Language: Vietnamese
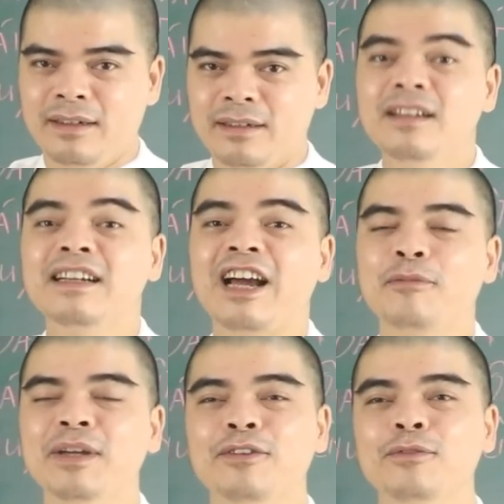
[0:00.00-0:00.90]
Đường nào
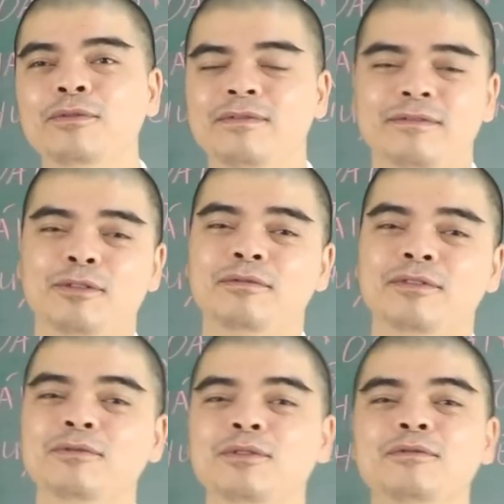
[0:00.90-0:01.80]
mình
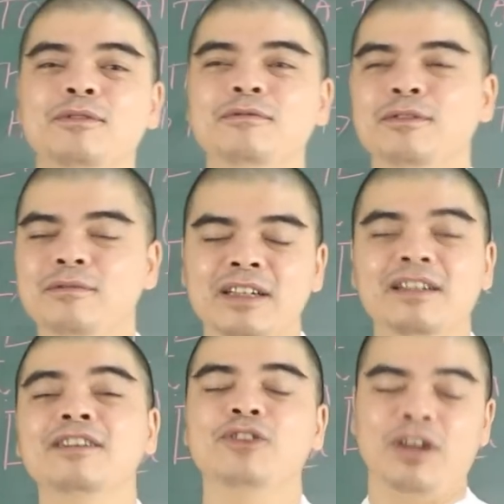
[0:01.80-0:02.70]
cũng được
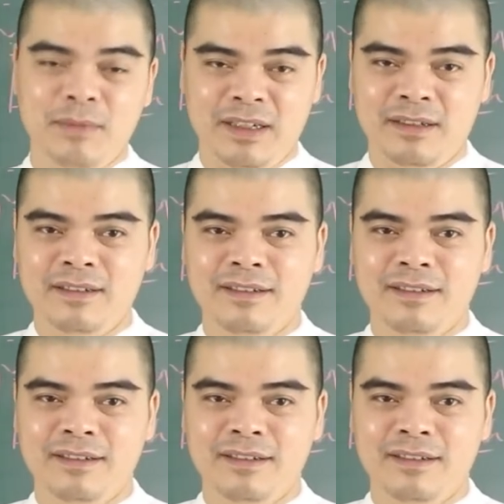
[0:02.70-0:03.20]
lựa chọn mà,